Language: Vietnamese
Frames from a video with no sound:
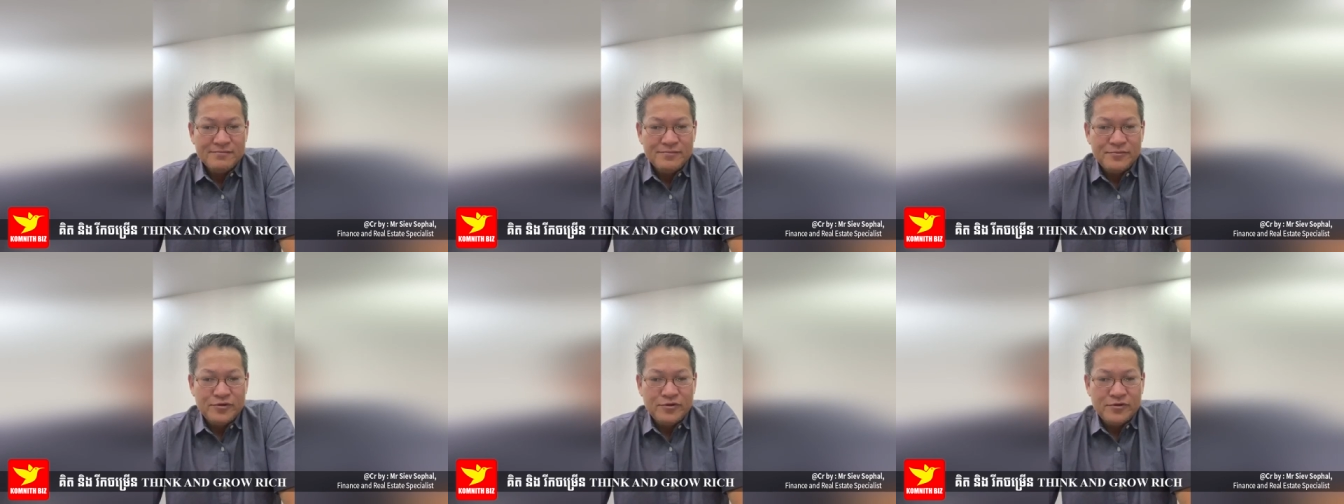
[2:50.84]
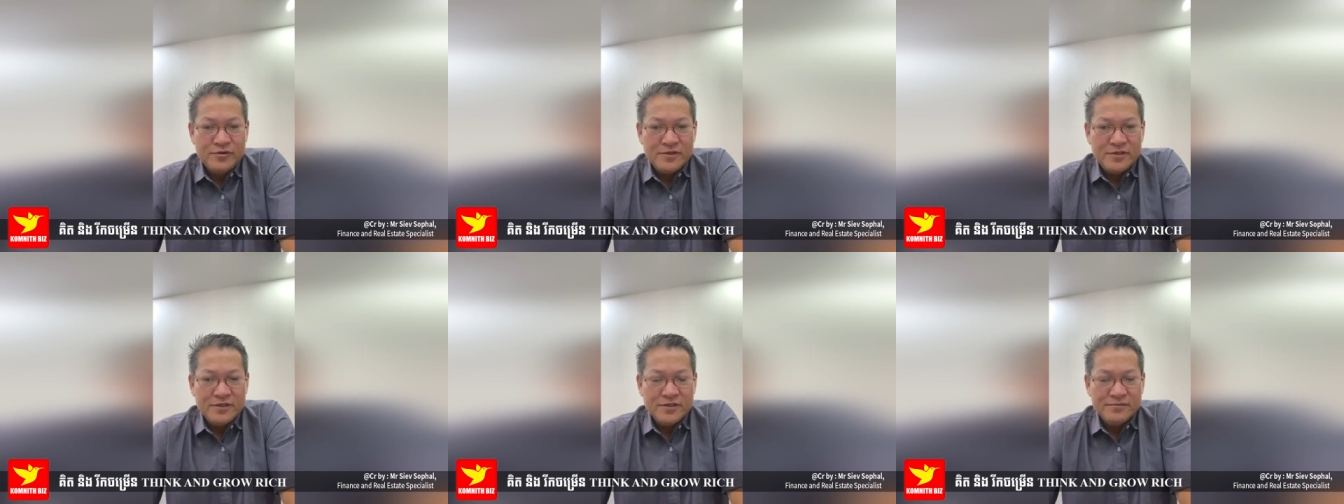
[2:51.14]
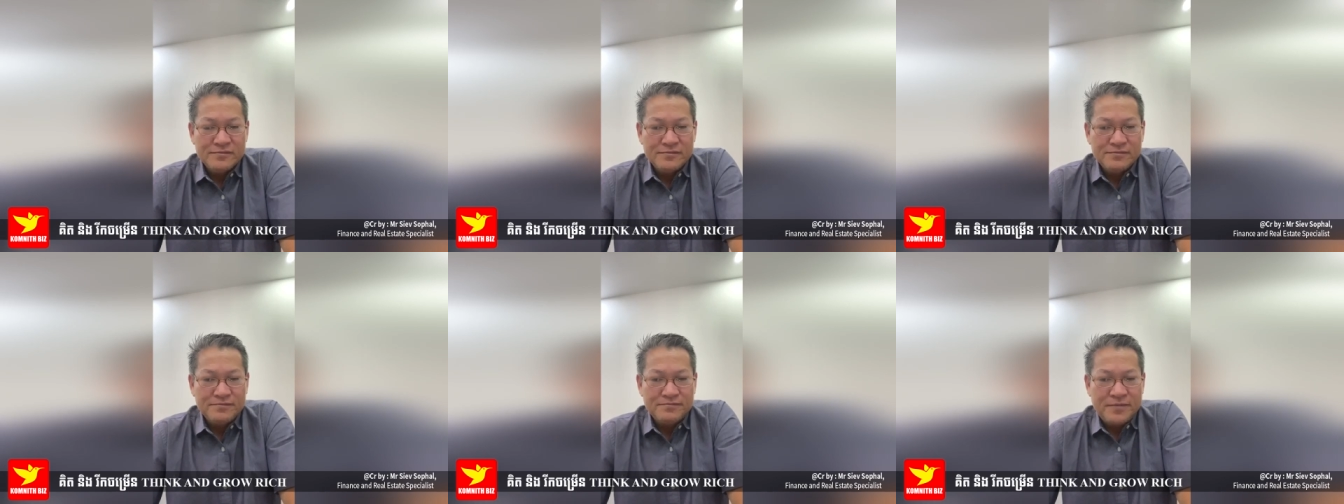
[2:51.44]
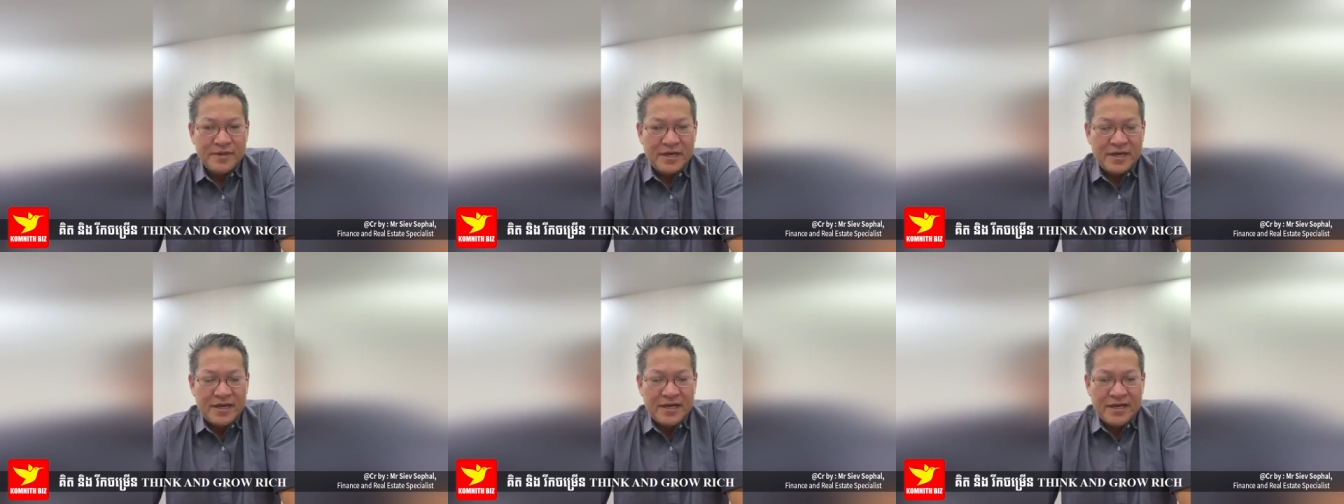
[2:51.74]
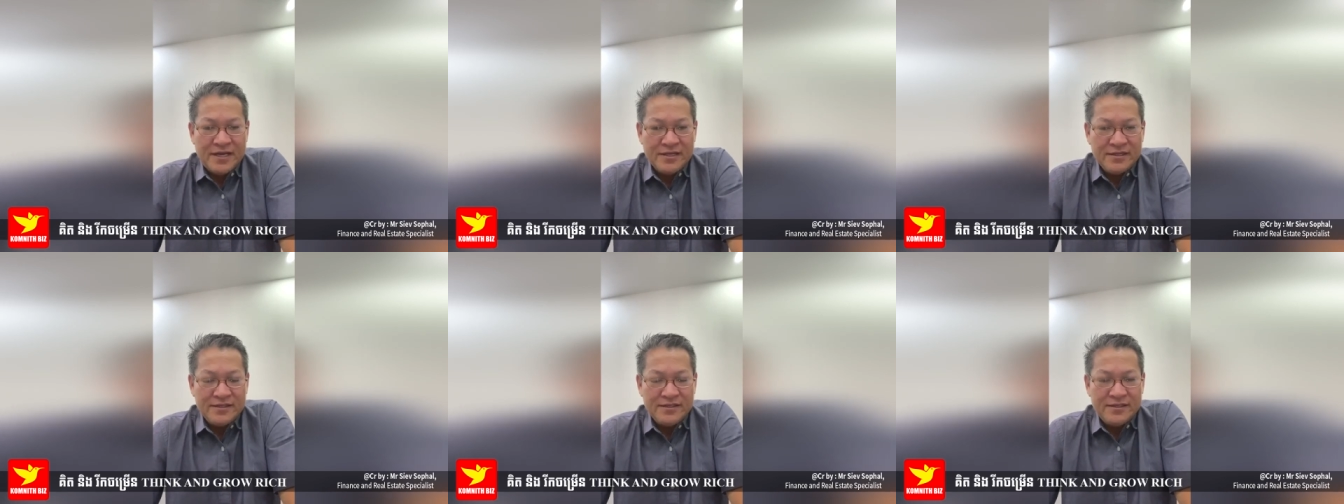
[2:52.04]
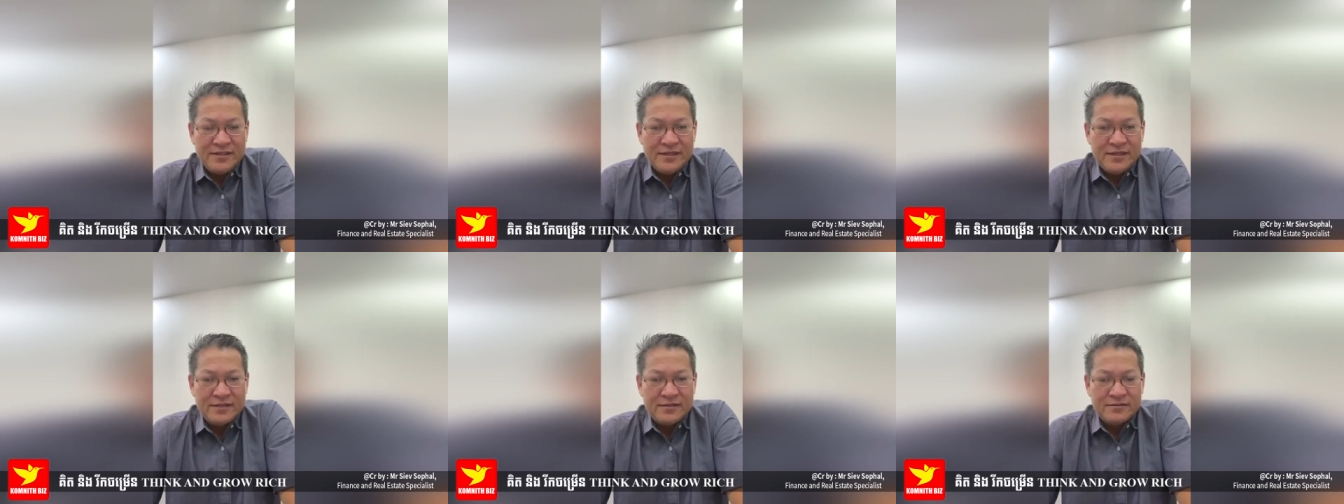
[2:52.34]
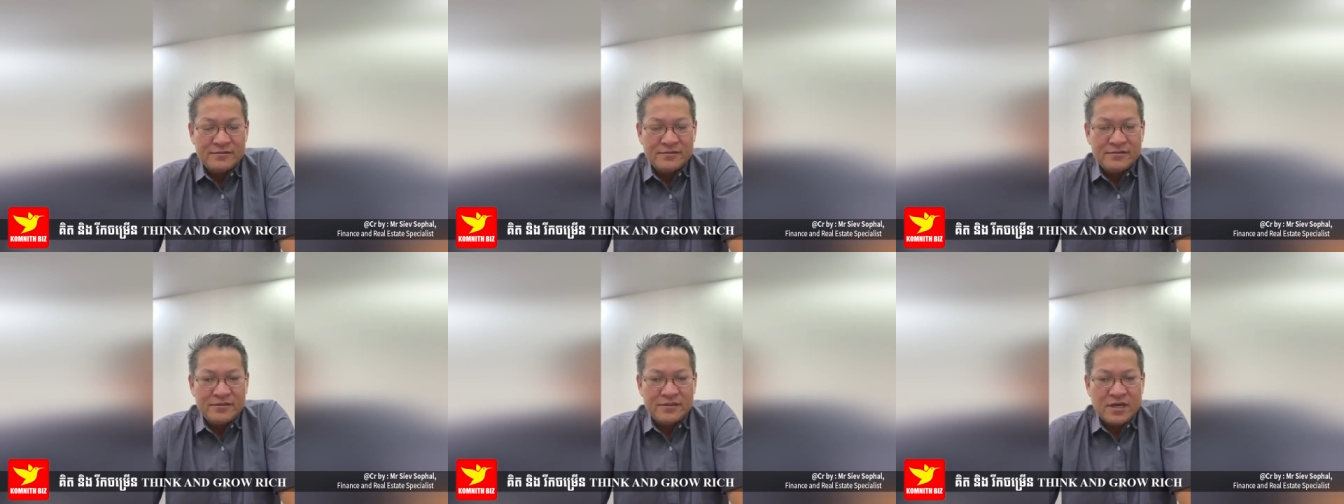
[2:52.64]
bò bê khá,
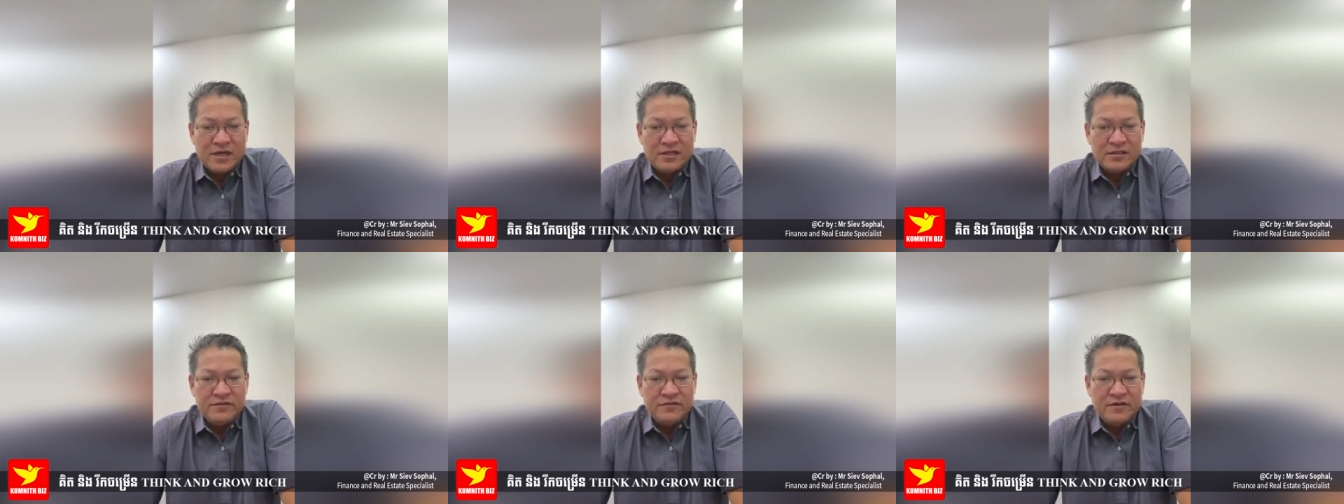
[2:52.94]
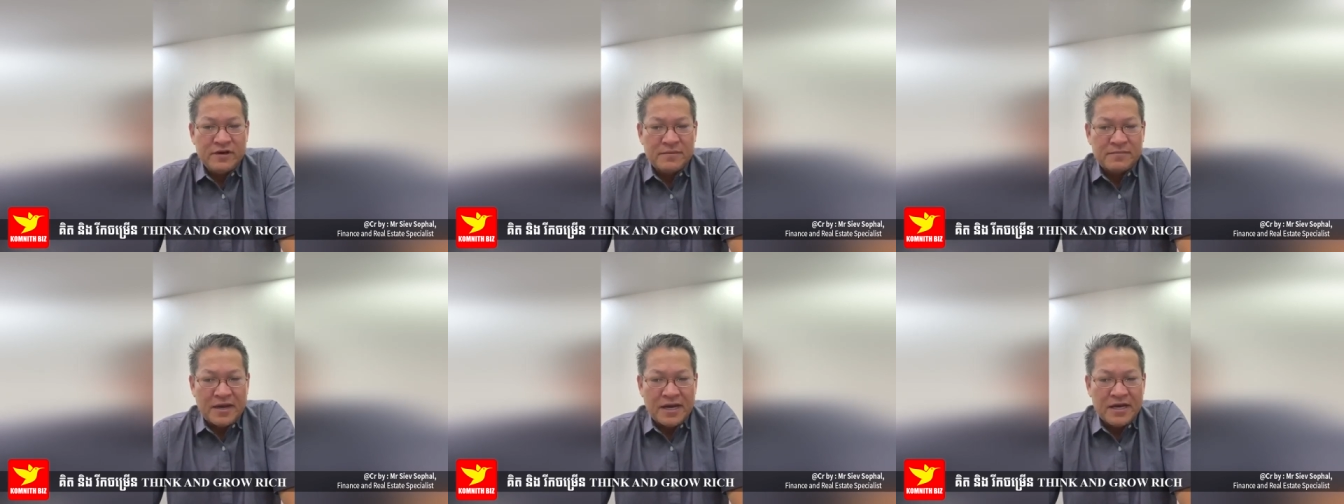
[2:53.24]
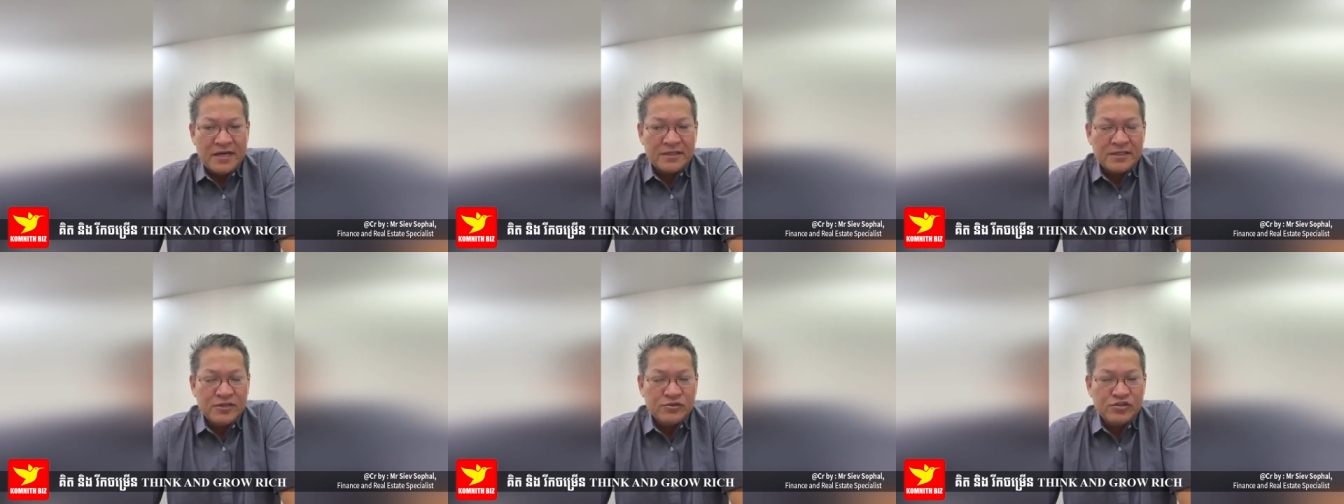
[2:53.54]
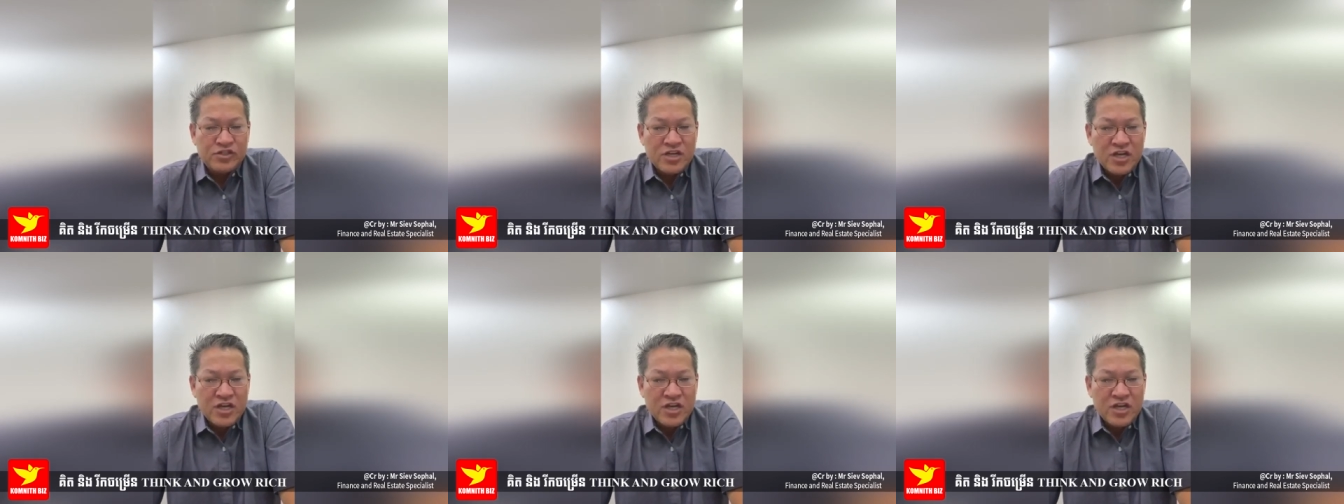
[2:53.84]
nhưng trời thưa đầm nở tàu